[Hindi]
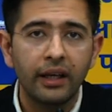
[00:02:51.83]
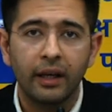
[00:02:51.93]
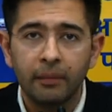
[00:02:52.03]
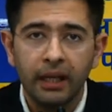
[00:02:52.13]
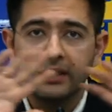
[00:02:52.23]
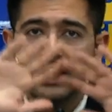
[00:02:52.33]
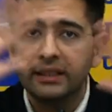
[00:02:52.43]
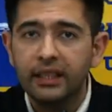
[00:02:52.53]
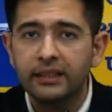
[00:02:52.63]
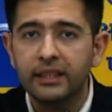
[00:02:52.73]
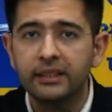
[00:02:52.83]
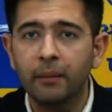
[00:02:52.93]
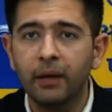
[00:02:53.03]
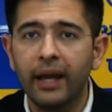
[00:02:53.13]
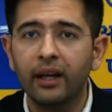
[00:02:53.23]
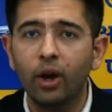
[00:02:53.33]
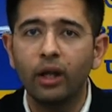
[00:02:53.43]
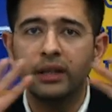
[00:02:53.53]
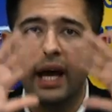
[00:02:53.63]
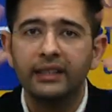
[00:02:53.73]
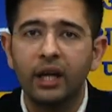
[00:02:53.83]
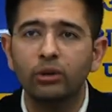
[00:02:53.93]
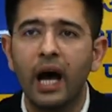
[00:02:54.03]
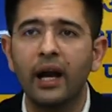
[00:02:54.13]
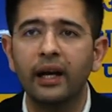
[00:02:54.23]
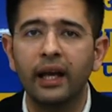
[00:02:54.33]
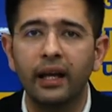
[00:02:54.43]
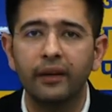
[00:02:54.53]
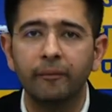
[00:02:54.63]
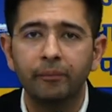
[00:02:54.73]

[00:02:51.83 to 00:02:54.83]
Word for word: क्रिमिनल जस्टिस सिस्टम का एक लौता ऐसा उदाहरण है